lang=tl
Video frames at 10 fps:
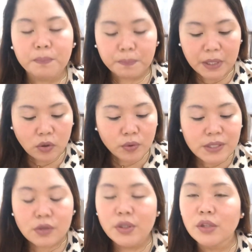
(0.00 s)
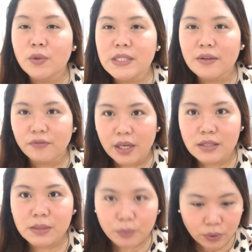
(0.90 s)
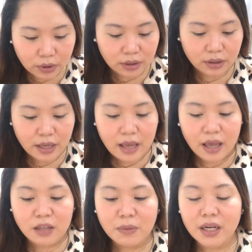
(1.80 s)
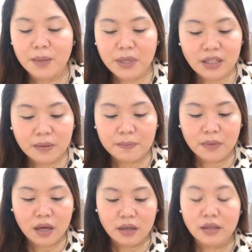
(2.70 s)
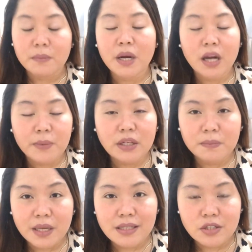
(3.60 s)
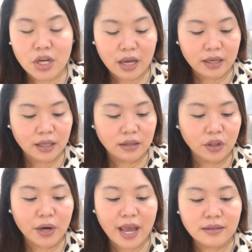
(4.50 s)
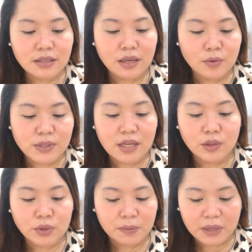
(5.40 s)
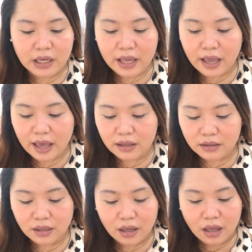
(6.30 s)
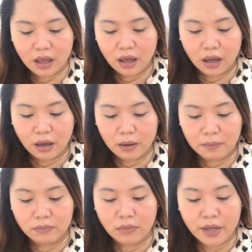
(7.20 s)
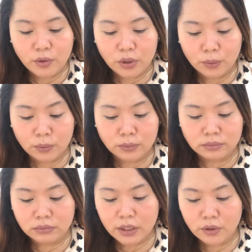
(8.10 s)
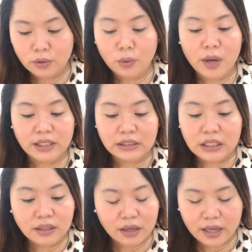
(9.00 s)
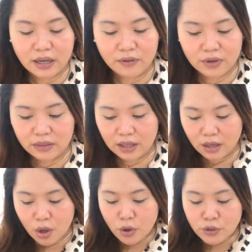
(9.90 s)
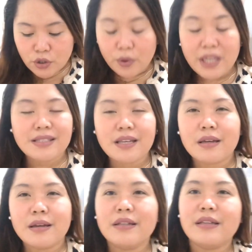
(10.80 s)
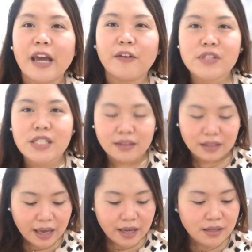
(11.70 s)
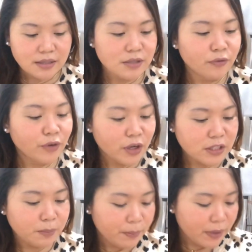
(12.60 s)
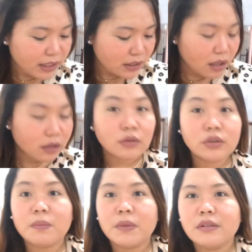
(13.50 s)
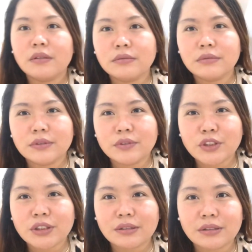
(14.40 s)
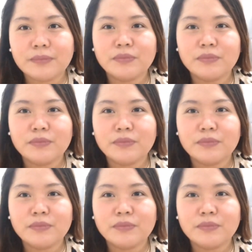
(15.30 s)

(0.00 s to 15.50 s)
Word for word: pinost ko na to sa Facebook. And maraming nag uh, maraming nag-message sa akin. They're asking kung saan ko nabili and um, ano yung ano yung quality niya and everything. So it's a knife set, guys. First ipapakita. Oh, 'di ba na nahulog siya.